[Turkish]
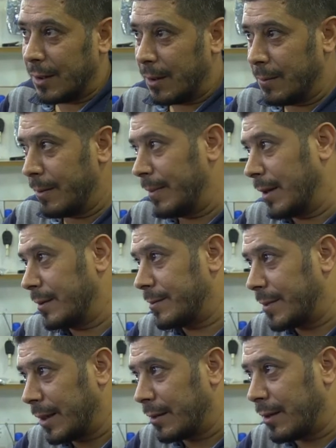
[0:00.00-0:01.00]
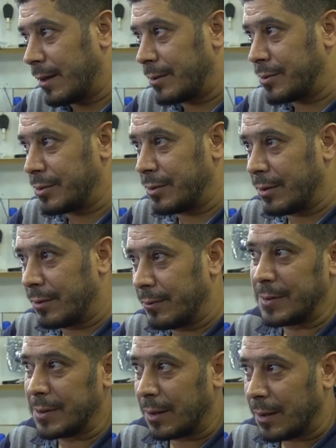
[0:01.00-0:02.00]
Ama ben tekrar
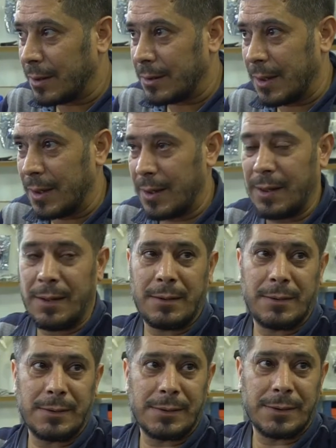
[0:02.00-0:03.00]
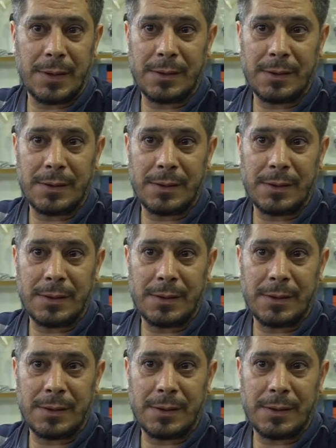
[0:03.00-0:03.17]
istiyorum sanata el atılsın.